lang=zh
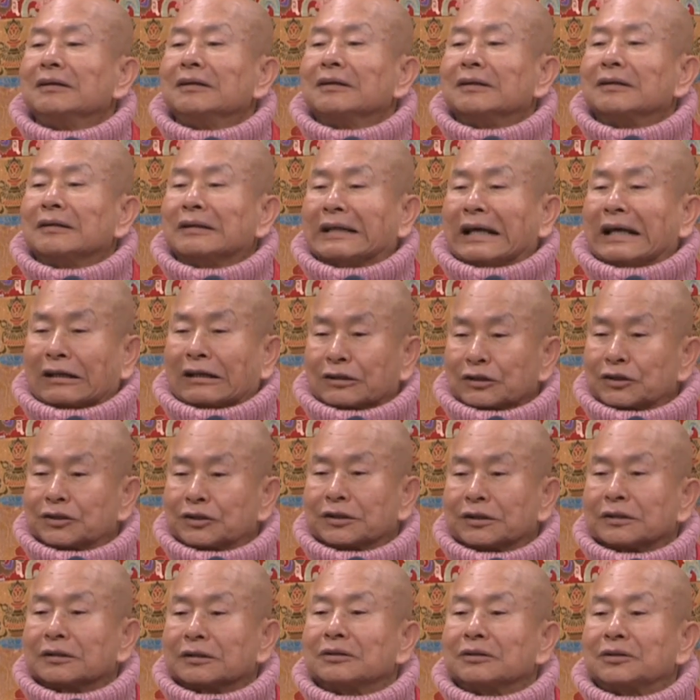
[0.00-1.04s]
两
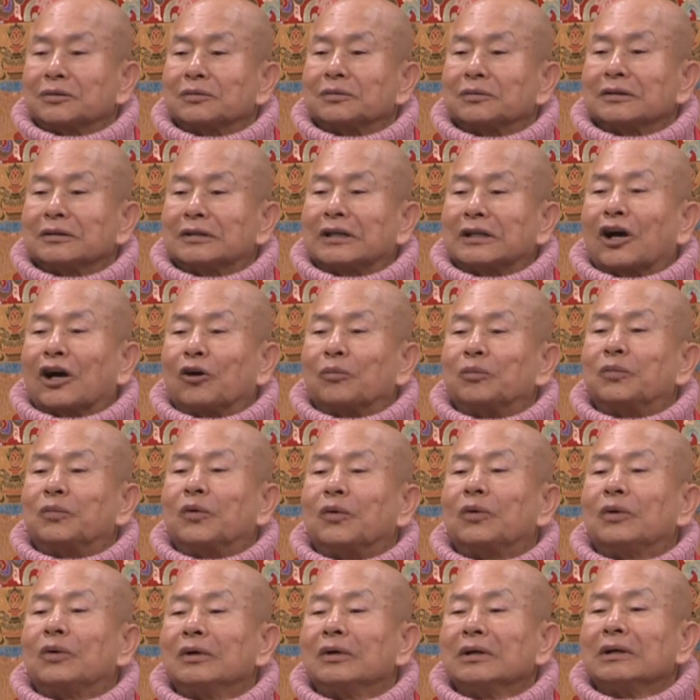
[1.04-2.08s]
舌就是挑拨，
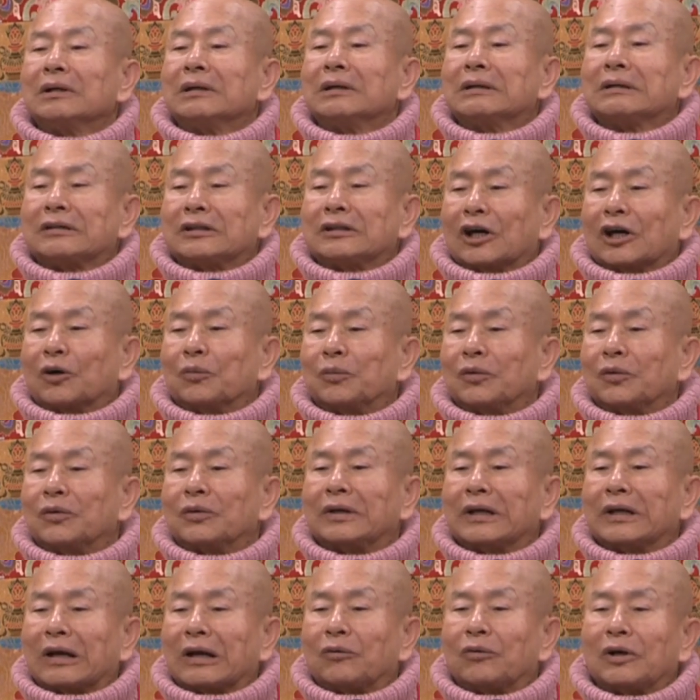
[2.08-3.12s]
挑拨
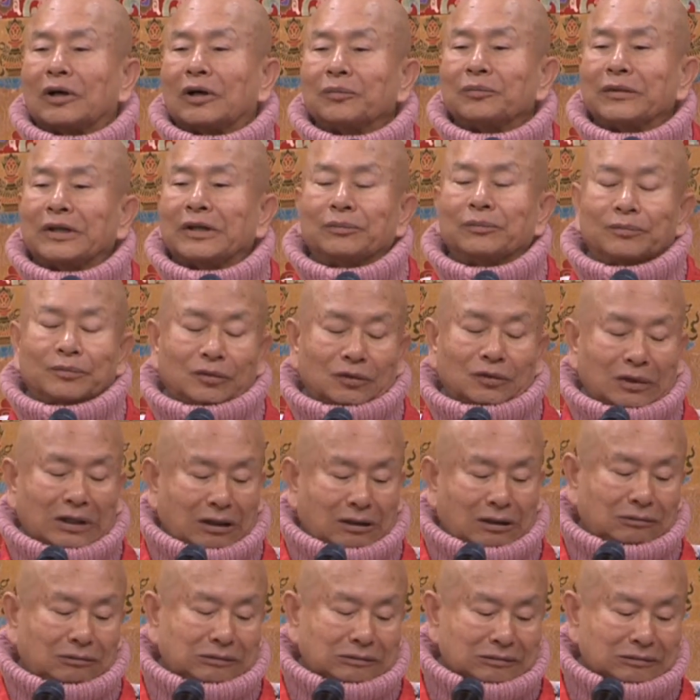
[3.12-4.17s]
两方面不好，